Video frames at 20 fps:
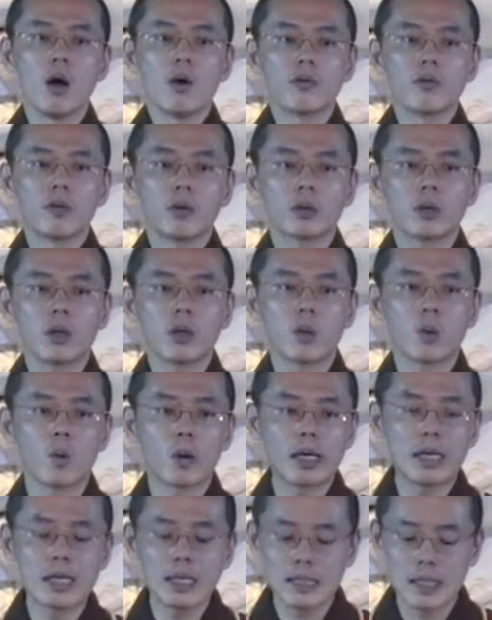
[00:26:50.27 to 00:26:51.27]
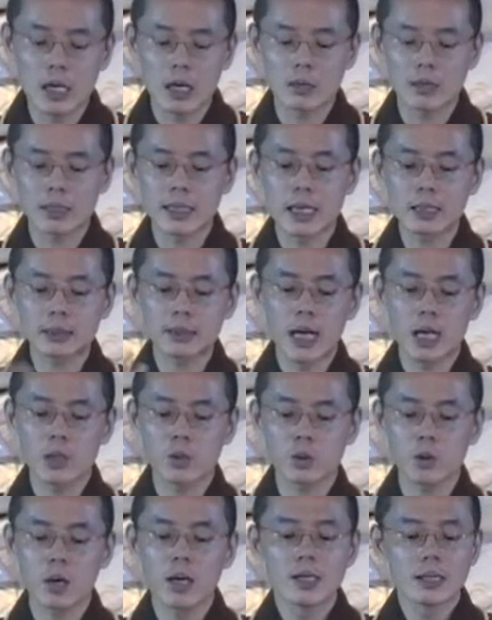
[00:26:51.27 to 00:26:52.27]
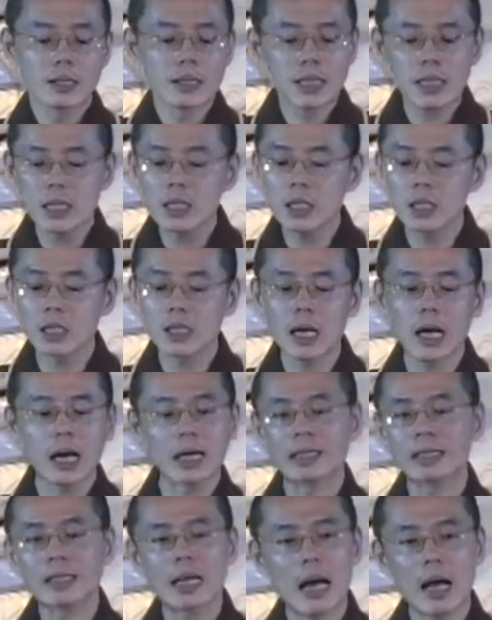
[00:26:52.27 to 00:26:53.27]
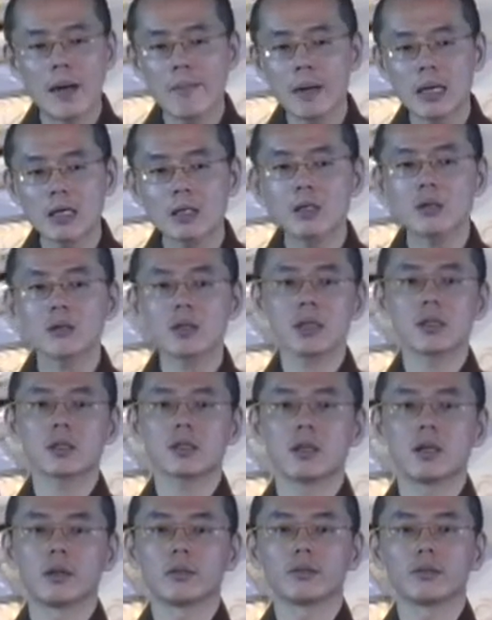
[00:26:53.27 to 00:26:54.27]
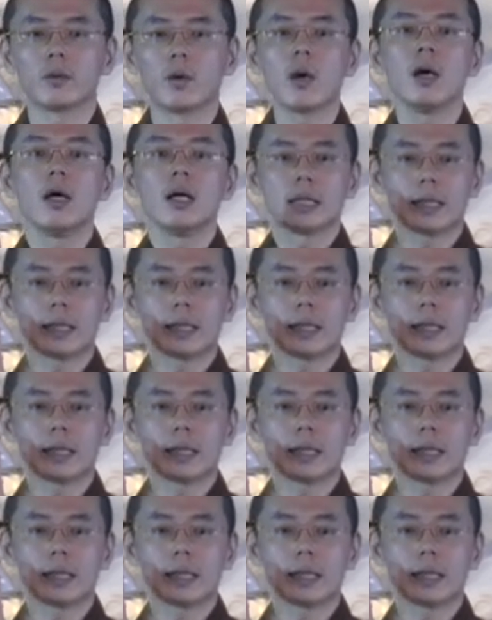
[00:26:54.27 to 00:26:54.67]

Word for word: 佛就回小向大说：其实啊，你还没就近成佛，